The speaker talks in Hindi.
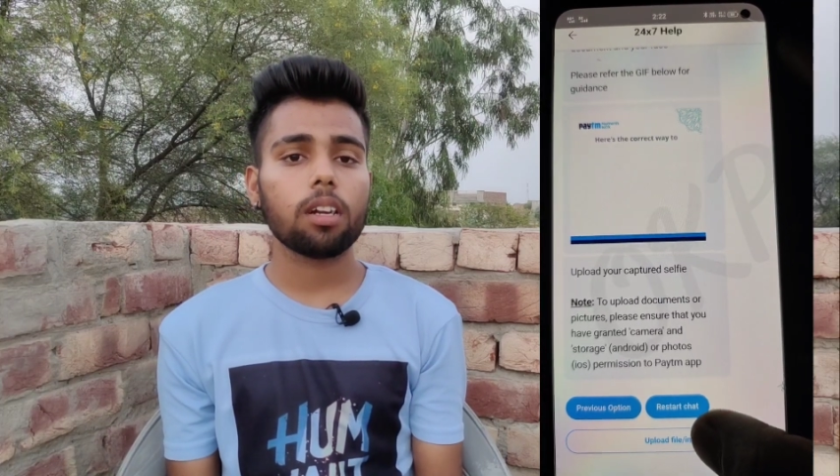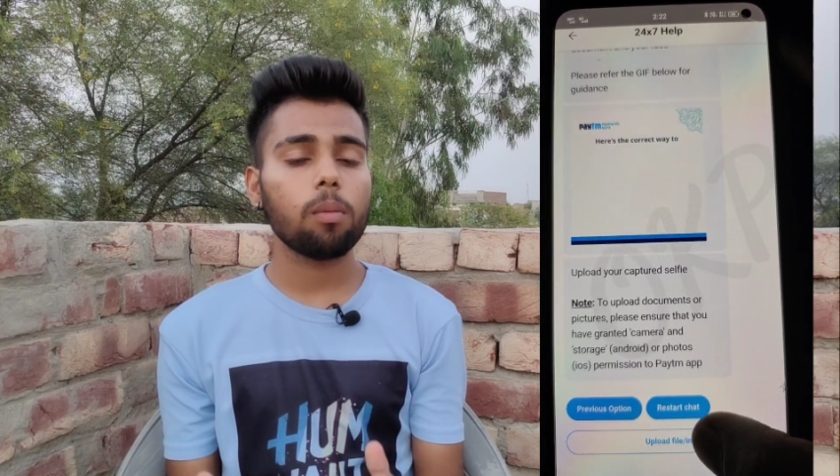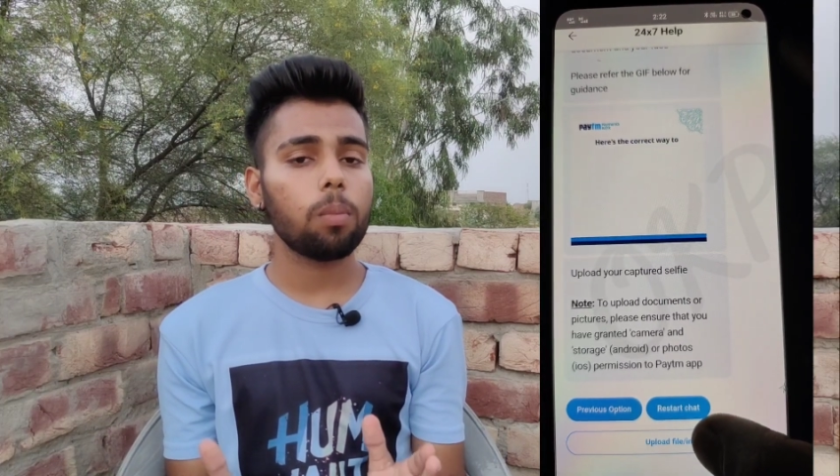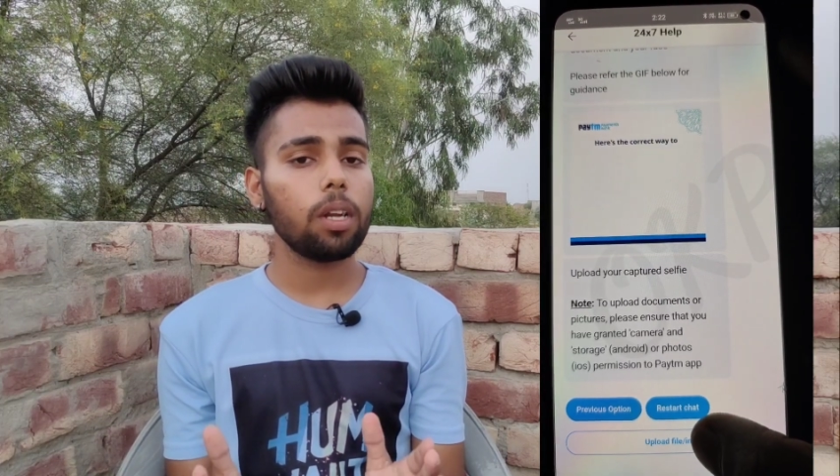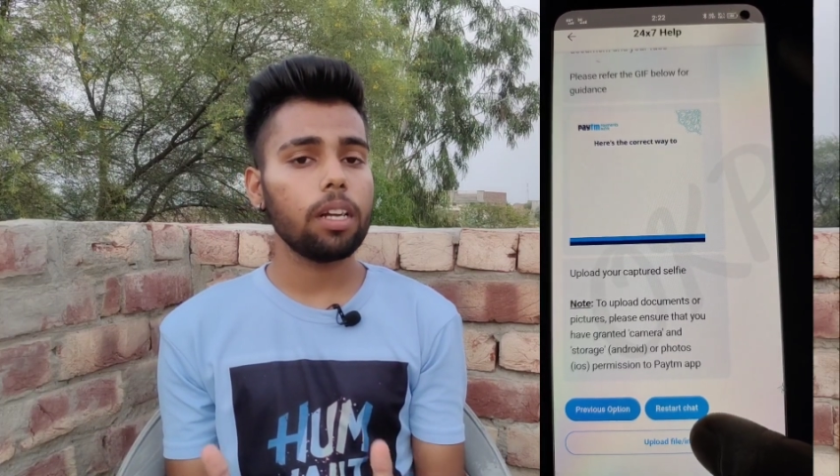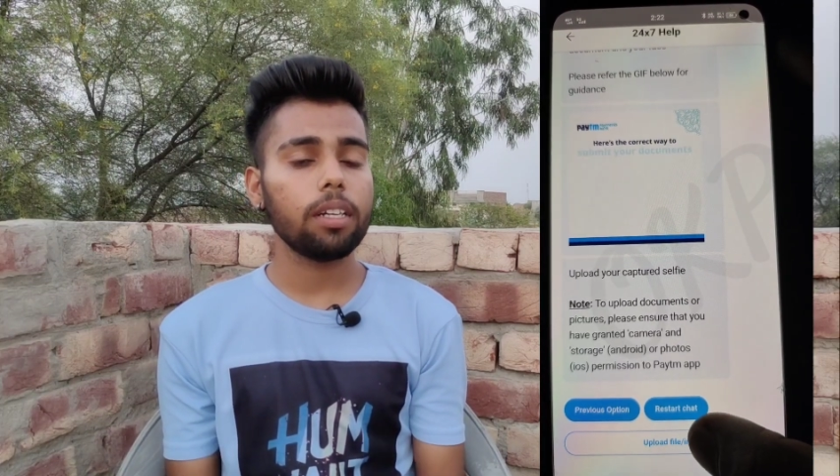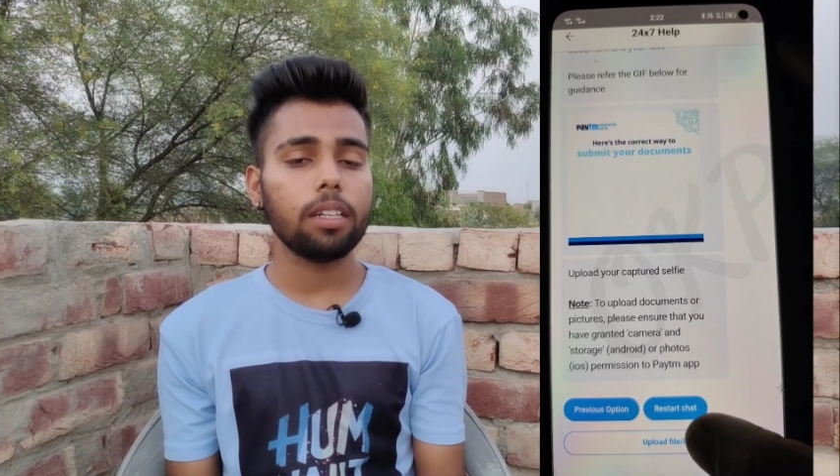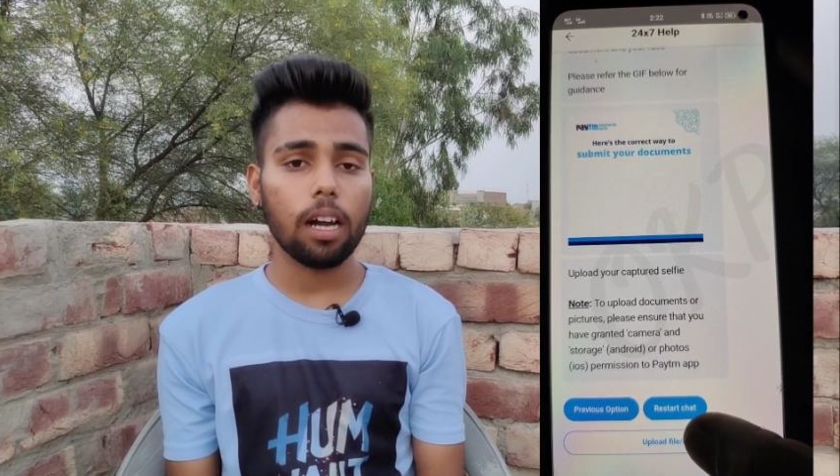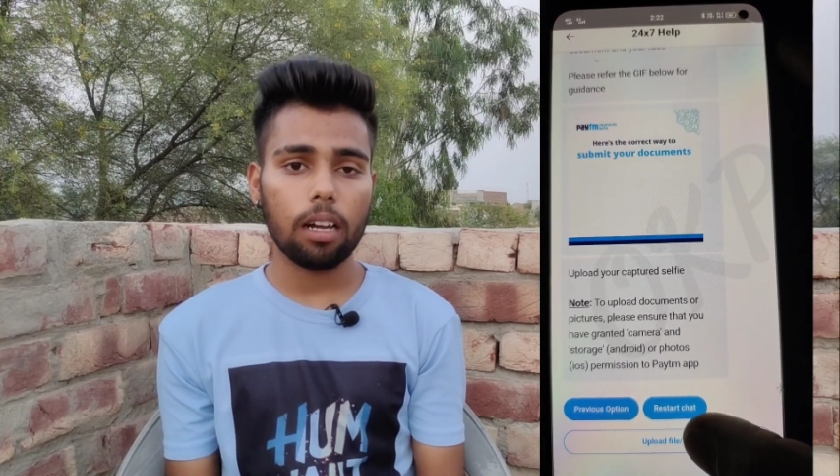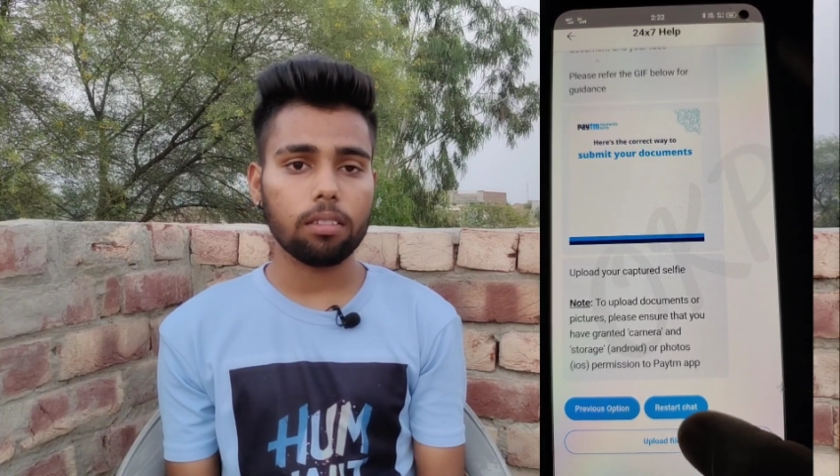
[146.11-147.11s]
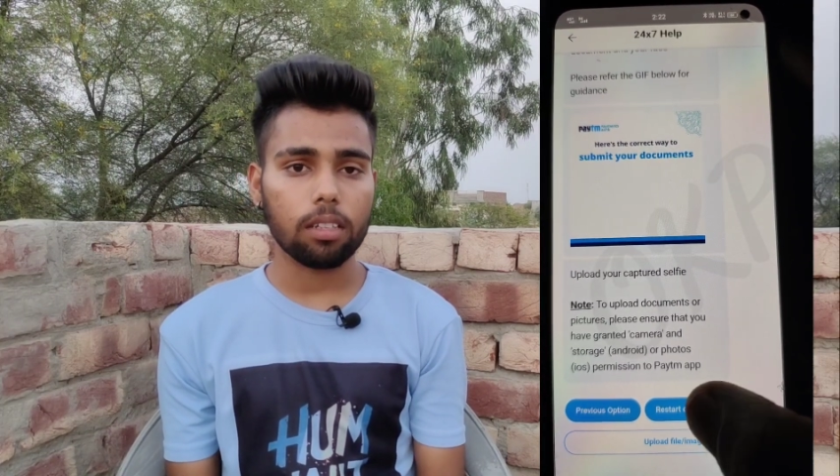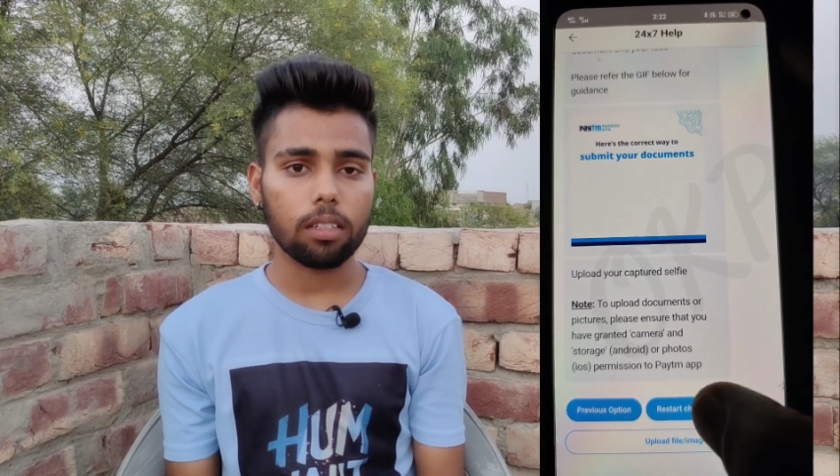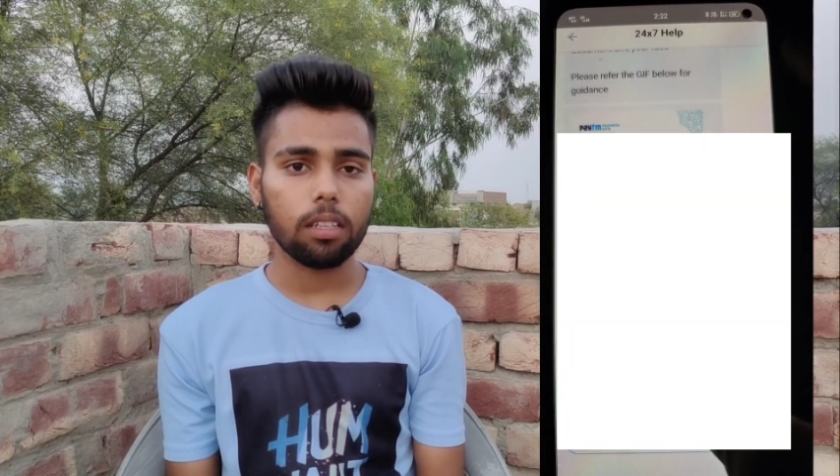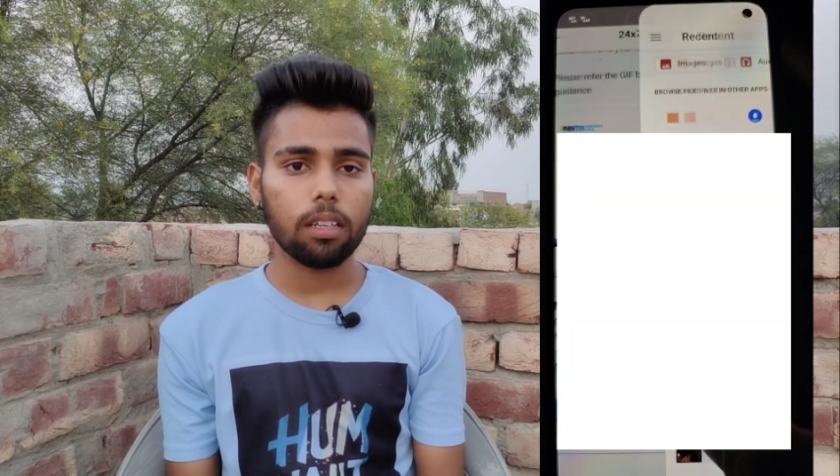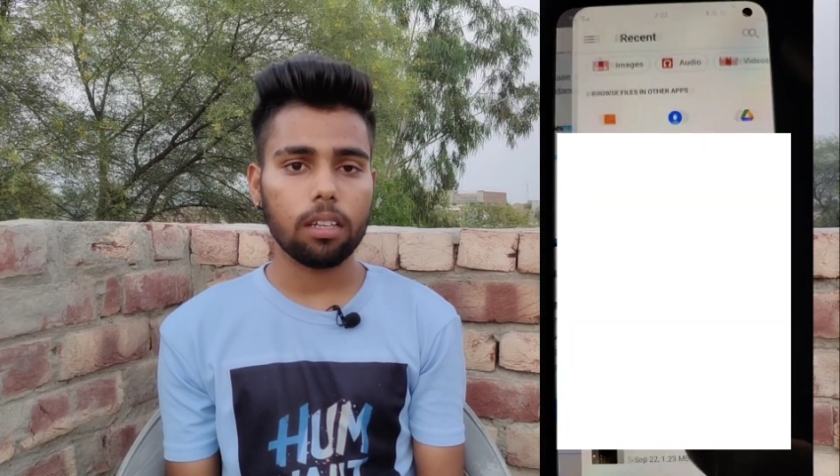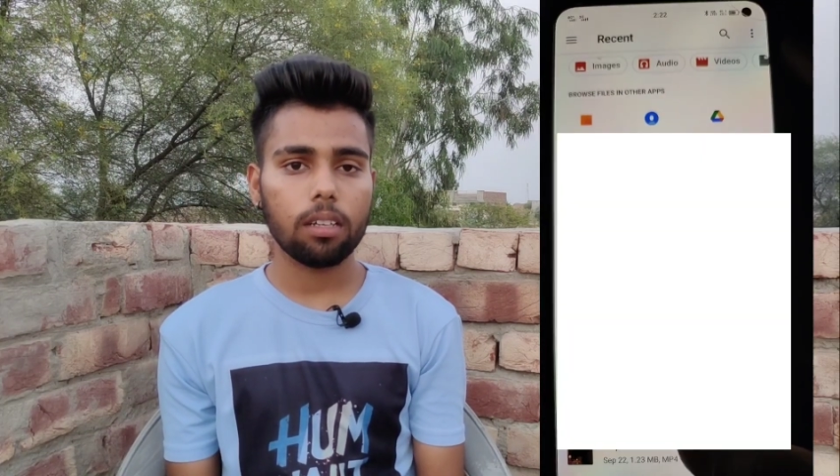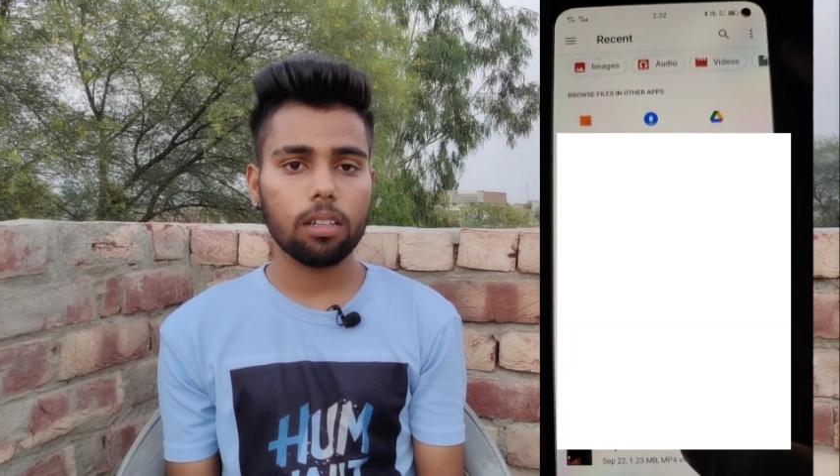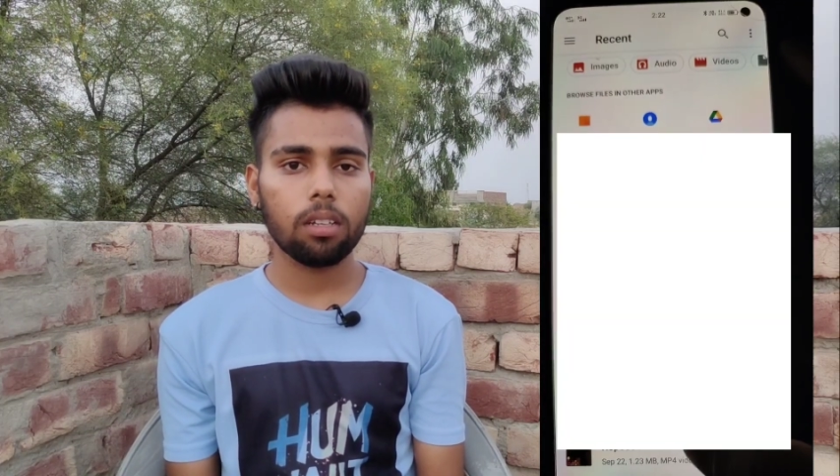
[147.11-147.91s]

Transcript: कंप्लेट डाल सकते हैं